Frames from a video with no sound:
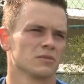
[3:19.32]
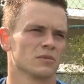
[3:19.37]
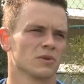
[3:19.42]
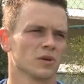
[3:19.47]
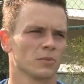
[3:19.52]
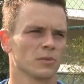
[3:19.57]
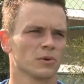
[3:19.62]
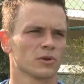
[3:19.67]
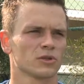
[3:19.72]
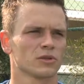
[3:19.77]

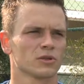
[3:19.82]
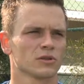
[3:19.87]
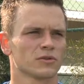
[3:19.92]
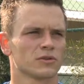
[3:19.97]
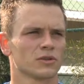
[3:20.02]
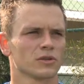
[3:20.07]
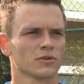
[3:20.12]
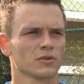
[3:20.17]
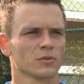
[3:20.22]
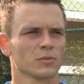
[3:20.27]
Опять же,
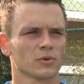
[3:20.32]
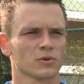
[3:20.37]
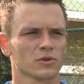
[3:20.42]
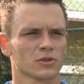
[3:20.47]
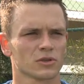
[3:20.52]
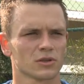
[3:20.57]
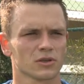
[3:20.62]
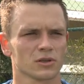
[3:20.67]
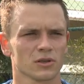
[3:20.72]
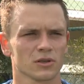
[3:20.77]
все
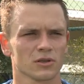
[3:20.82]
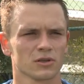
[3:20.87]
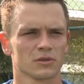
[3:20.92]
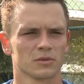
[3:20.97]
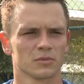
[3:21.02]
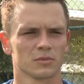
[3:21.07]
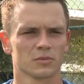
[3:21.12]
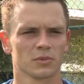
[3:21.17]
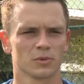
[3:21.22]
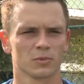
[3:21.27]
вопросы, наверное,
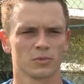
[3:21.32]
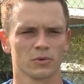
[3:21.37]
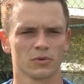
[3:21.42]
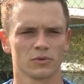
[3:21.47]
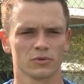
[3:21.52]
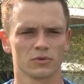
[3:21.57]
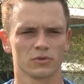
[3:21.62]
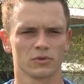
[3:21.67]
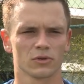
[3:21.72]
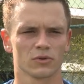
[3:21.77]
по
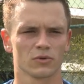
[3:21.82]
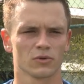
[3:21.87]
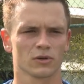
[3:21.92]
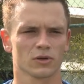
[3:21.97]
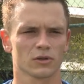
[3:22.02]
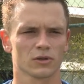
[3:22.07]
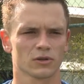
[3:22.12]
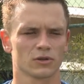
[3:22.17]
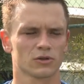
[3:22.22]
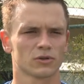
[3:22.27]
поводу того,
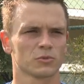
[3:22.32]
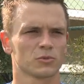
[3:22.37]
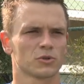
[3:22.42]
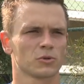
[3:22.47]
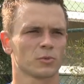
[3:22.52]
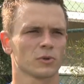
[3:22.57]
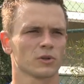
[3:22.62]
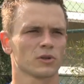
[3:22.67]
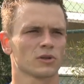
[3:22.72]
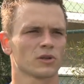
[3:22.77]
как начнем
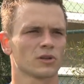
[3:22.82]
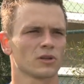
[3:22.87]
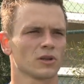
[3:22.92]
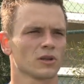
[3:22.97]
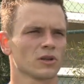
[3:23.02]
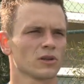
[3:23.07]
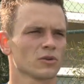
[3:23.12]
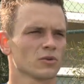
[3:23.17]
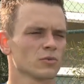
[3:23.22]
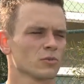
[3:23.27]
чемпионат к
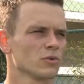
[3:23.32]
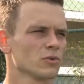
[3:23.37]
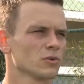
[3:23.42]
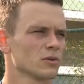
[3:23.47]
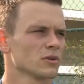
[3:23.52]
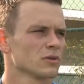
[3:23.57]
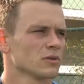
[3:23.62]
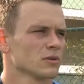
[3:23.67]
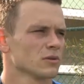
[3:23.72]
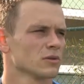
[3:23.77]
тренеру будет.
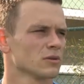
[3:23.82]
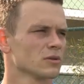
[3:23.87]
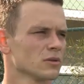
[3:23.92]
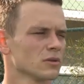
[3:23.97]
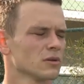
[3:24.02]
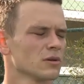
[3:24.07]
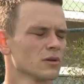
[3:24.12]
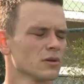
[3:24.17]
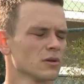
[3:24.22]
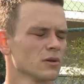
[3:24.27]

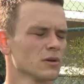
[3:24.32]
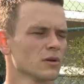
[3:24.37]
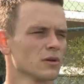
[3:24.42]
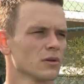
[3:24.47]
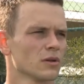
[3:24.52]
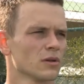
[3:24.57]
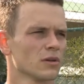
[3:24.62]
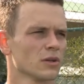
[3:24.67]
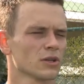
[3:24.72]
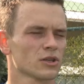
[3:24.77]

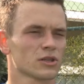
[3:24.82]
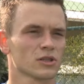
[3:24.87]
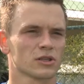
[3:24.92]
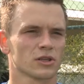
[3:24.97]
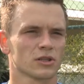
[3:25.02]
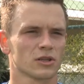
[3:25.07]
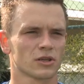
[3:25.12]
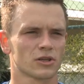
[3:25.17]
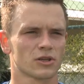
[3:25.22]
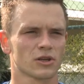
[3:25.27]
Наша
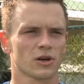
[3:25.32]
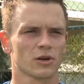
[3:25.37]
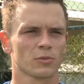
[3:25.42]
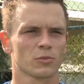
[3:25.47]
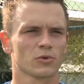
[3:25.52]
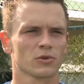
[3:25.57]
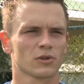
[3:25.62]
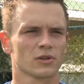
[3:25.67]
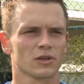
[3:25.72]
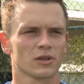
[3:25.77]
задача
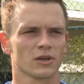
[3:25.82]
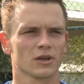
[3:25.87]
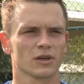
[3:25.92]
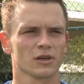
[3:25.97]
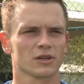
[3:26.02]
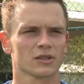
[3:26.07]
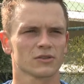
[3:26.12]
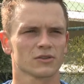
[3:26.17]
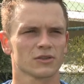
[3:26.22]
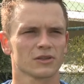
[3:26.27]
работать,
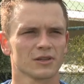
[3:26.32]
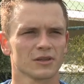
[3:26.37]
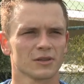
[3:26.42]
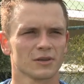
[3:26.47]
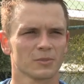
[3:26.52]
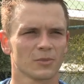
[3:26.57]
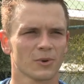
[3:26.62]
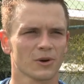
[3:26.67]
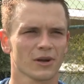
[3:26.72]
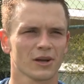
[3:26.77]
доказывать,
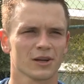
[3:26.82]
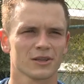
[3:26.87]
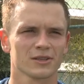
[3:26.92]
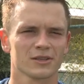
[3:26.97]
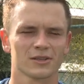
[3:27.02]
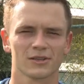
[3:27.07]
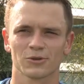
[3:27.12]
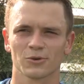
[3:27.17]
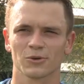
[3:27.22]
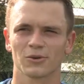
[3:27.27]

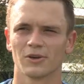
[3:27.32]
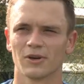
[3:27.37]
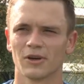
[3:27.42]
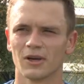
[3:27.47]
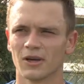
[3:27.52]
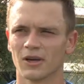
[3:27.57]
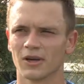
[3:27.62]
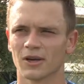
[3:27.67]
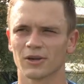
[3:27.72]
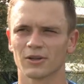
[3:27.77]
проходить эту
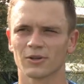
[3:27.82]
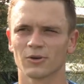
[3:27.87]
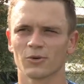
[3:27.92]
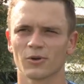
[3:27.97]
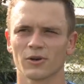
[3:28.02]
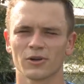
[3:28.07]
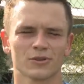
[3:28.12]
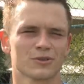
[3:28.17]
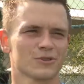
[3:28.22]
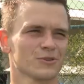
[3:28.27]

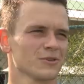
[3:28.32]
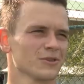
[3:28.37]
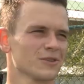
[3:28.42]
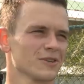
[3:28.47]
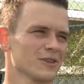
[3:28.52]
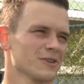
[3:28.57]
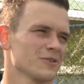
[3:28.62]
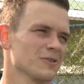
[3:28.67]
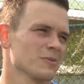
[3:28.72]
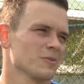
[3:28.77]
конкуренцию,
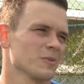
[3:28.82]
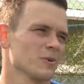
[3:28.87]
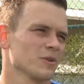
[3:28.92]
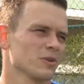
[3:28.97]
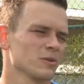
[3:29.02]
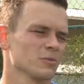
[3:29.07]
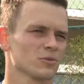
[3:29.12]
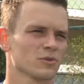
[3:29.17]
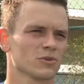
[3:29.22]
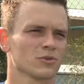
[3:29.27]
выдерживать.
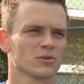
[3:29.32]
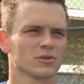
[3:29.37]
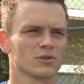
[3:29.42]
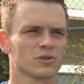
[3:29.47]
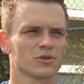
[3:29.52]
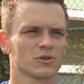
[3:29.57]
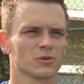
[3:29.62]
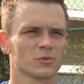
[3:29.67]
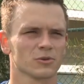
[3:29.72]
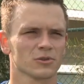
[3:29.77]
Поэтому что здесь
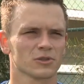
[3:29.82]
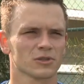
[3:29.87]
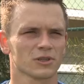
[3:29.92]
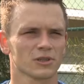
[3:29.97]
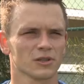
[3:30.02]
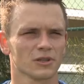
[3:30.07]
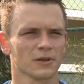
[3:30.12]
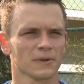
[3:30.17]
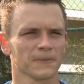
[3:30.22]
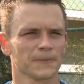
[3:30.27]
еще можно
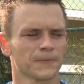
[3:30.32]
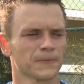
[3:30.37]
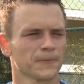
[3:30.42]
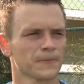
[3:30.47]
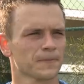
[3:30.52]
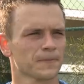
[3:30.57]
сказать?